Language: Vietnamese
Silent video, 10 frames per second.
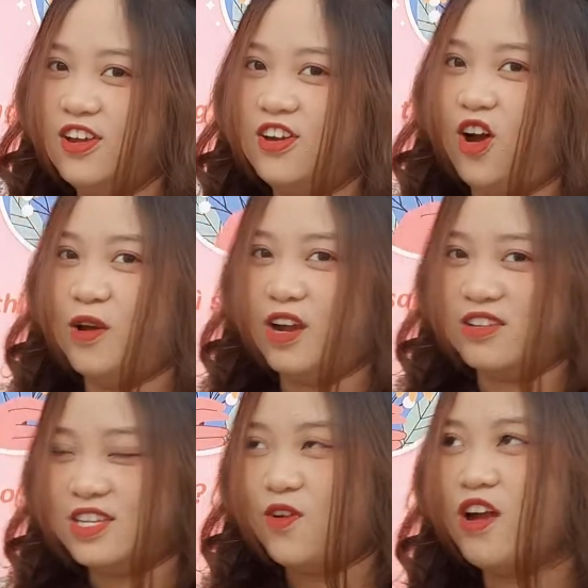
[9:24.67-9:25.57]
Rồi
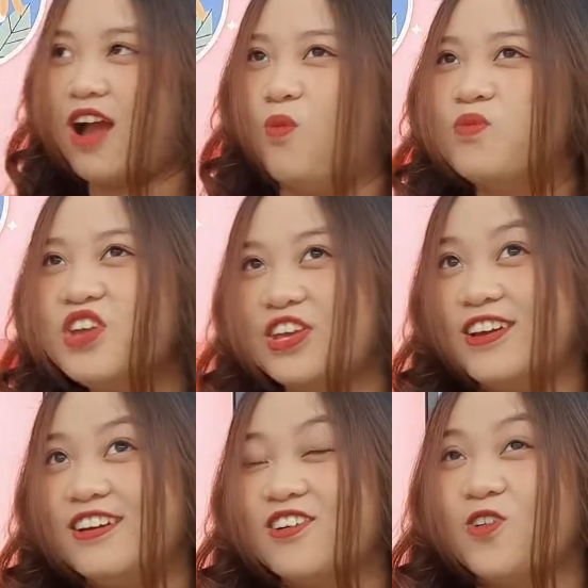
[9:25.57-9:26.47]
sau đó cộng gì
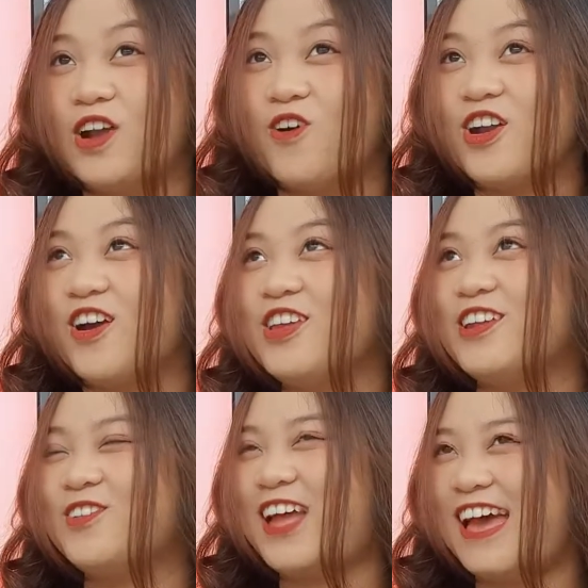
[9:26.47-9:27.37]
á, cô đâu có nói gì
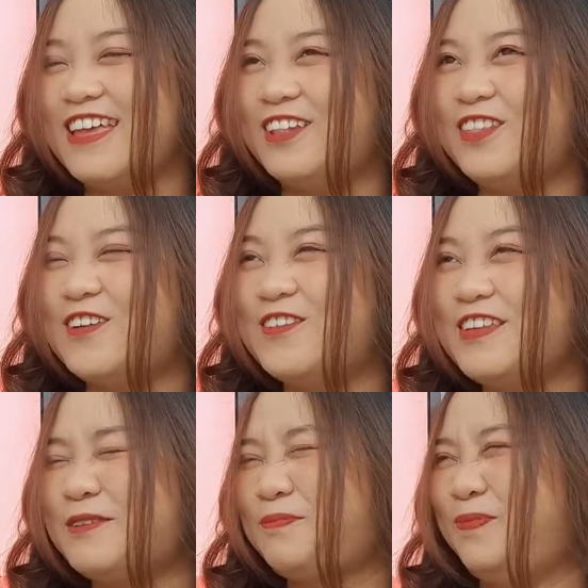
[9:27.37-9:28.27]
đâu ta, danh từ
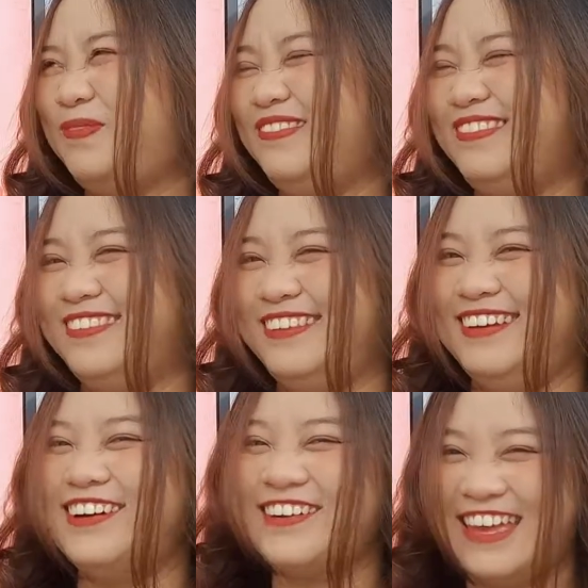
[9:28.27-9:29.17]
nha.
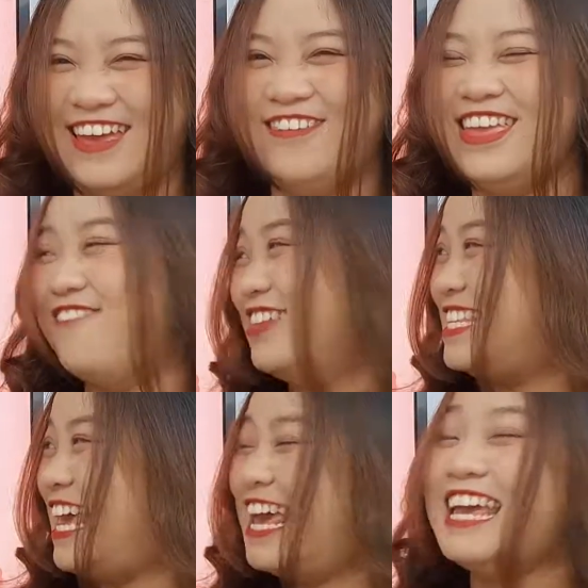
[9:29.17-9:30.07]
Ok, bây giờ mình
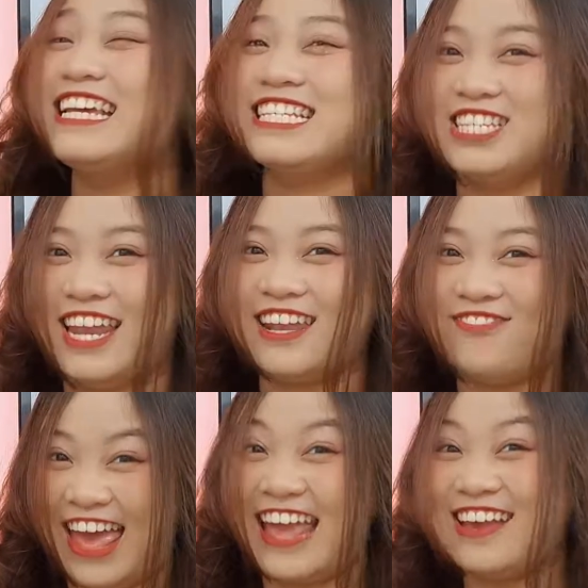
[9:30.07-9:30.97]
sẽ check đáp
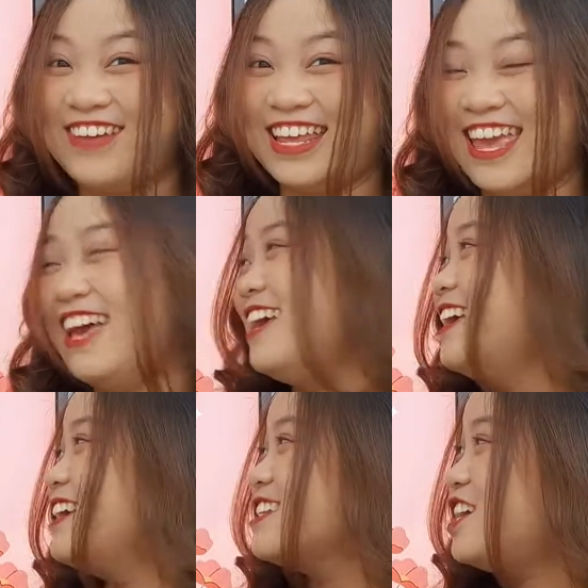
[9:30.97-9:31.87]
án các bạn nha.
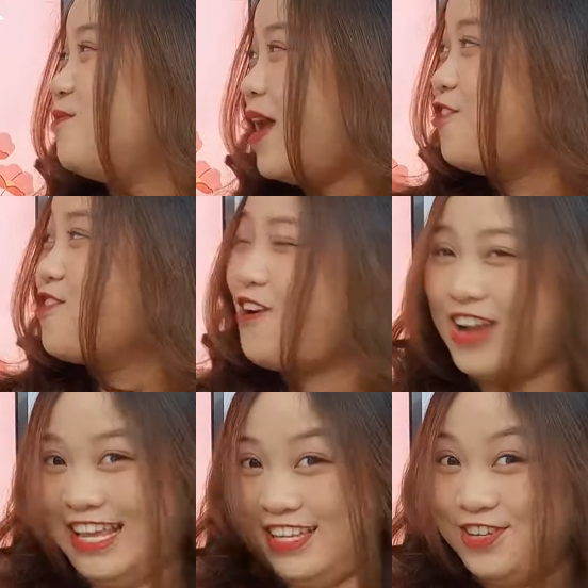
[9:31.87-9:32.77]
Check đáp án của câu
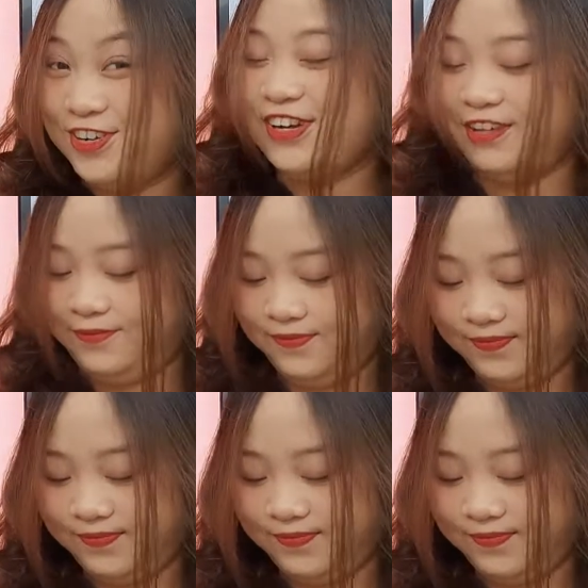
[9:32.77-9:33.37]
này trước.